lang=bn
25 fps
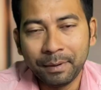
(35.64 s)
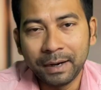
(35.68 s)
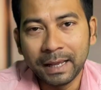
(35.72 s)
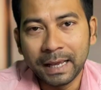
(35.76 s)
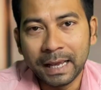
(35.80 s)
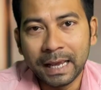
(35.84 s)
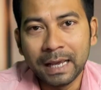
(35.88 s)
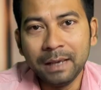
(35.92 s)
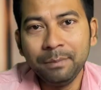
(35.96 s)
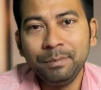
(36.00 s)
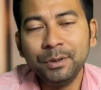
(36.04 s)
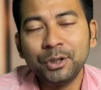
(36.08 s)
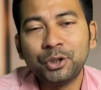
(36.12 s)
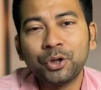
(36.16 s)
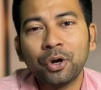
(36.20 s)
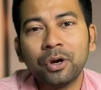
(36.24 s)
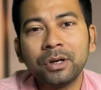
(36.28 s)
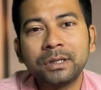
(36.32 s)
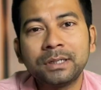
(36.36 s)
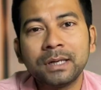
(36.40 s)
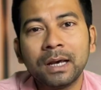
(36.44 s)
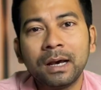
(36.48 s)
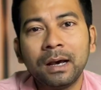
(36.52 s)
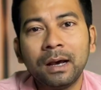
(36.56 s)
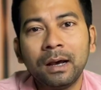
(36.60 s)
এবার এই
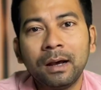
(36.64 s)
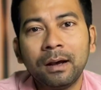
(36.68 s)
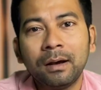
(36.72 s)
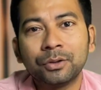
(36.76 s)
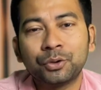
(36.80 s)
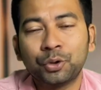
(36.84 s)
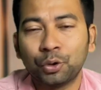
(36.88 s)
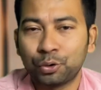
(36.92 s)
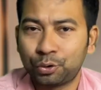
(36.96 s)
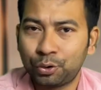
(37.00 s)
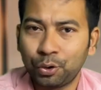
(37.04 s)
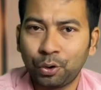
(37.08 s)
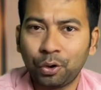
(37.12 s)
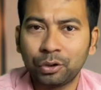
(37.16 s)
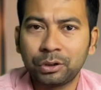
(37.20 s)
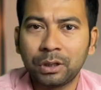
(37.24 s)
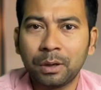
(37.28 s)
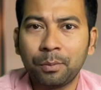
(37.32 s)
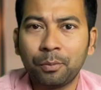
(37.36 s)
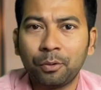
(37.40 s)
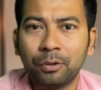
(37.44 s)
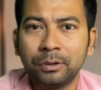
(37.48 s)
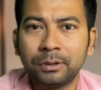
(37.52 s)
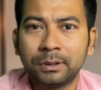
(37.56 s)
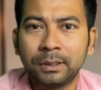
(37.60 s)
বিষয়টা সত্য কথা
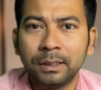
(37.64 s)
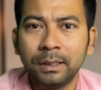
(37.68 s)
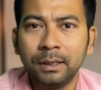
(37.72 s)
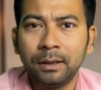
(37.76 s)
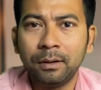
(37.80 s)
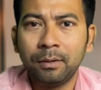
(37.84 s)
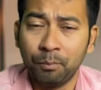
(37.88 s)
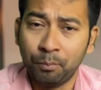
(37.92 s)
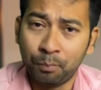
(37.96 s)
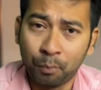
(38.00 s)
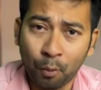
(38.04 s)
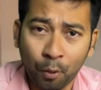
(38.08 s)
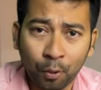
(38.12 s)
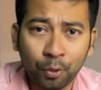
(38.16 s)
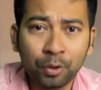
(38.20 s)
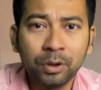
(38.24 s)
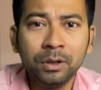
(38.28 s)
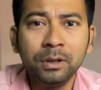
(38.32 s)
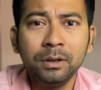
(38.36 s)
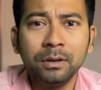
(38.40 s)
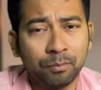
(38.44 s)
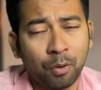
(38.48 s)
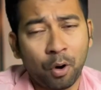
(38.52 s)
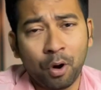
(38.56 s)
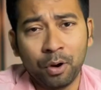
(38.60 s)
বলতে বড়ই
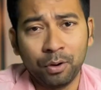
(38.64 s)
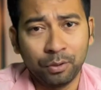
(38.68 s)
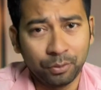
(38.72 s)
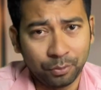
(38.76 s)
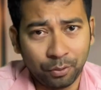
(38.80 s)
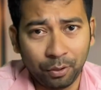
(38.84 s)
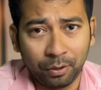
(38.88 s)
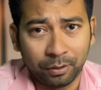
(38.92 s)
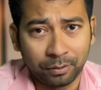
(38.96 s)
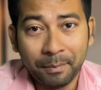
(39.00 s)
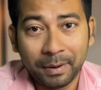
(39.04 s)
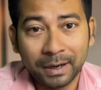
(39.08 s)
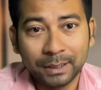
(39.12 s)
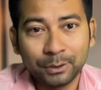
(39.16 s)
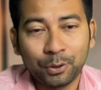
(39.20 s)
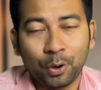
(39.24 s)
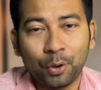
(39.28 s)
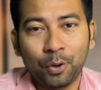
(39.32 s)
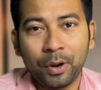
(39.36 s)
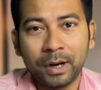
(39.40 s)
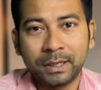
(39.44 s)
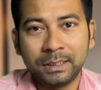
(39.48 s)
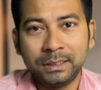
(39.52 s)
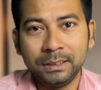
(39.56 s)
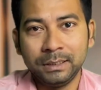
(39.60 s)
ভয়ঙ্কর মানে
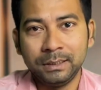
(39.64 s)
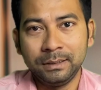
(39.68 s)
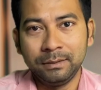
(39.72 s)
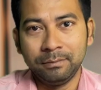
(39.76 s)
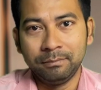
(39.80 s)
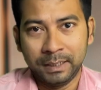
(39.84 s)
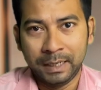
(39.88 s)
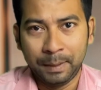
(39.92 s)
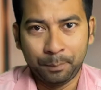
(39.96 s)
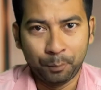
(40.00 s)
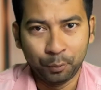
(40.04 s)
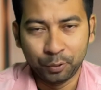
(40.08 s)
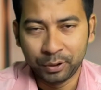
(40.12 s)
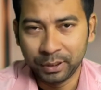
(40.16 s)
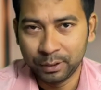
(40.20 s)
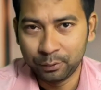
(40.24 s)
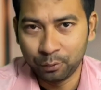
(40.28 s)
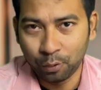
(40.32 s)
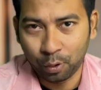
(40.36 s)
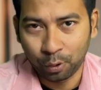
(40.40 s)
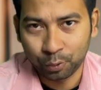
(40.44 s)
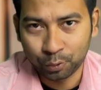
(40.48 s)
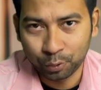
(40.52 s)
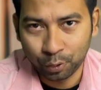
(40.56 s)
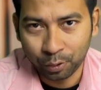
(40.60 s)
ধরো একটি রেপুটেড
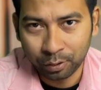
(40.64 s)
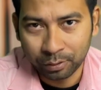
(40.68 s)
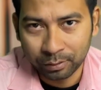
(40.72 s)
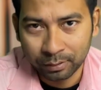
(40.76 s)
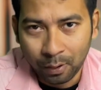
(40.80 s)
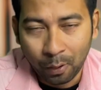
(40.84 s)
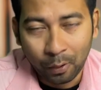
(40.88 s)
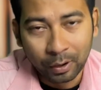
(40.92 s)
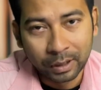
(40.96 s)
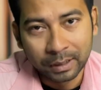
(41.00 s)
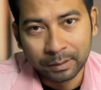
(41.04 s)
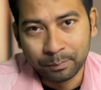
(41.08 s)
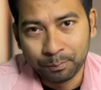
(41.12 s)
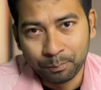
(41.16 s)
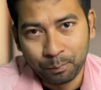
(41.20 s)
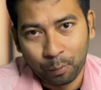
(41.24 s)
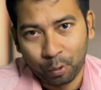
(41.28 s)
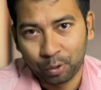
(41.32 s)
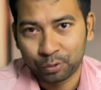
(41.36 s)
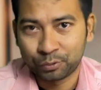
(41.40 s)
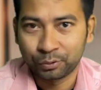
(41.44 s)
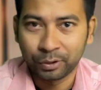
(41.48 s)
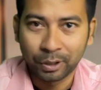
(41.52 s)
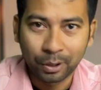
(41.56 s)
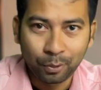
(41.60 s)
ডক্টর অনেক
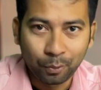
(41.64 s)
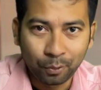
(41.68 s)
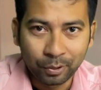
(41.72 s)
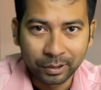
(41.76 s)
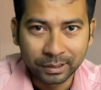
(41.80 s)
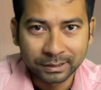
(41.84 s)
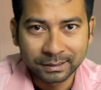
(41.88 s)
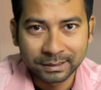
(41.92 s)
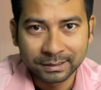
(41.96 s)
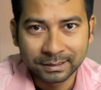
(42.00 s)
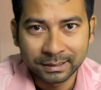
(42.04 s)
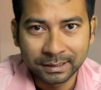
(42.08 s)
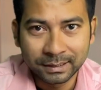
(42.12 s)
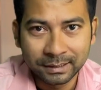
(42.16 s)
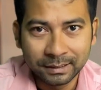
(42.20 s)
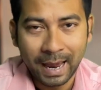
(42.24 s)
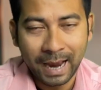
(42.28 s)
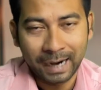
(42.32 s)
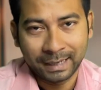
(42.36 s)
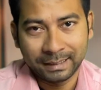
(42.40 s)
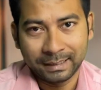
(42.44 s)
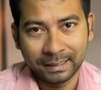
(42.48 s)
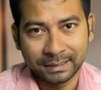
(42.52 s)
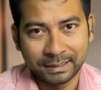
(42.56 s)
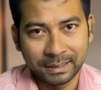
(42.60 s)
পড়াশোনা করে এসেছেন
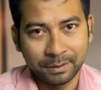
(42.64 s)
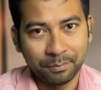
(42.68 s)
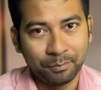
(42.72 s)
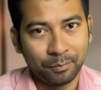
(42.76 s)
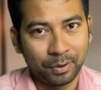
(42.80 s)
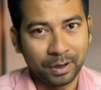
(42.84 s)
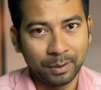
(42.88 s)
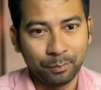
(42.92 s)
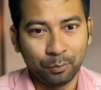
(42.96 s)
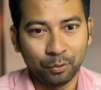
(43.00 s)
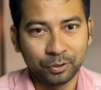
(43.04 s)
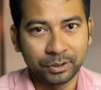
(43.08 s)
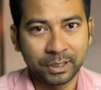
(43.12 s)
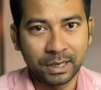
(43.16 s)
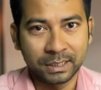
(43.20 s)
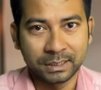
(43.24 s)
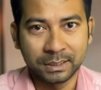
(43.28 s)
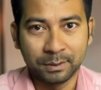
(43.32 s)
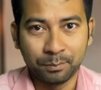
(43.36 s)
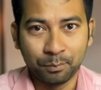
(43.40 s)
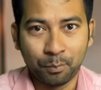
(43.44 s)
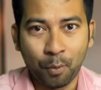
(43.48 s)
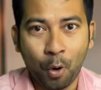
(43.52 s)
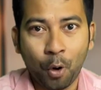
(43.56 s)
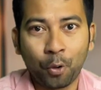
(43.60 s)
একটা চেম্বারে বসে
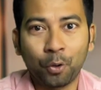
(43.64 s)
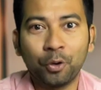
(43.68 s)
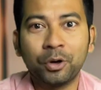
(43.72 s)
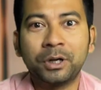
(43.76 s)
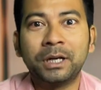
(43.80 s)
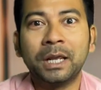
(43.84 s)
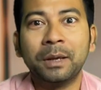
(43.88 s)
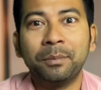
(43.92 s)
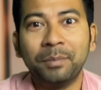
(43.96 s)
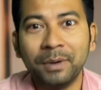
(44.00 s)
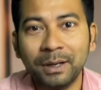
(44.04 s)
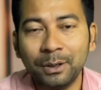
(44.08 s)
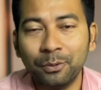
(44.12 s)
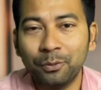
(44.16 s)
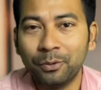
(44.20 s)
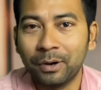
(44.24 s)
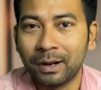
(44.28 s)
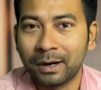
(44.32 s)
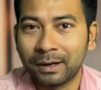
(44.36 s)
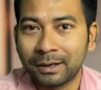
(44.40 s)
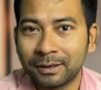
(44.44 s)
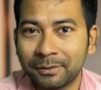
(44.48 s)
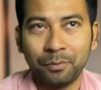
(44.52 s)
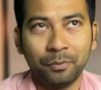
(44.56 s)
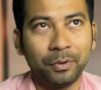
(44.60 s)
আছেন বড় টেবিল
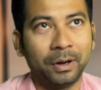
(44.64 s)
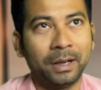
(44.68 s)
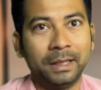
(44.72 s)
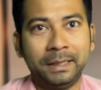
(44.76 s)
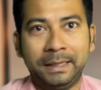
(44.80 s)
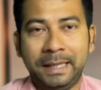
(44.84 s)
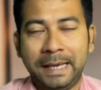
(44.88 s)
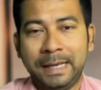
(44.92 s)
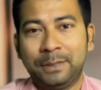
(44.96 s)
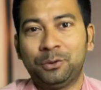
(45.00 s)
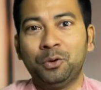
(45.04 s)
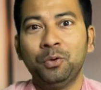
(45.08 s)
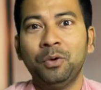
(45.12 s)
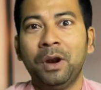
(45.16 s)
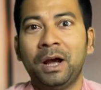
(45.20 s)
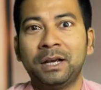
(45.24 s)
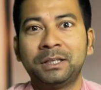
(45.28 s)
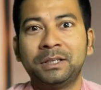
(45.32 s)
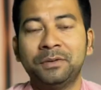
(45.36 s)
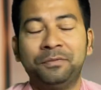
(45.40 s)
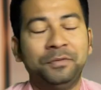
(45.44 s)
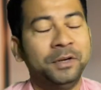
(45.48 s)
উনার ওনাকে দেখতেও লাগছে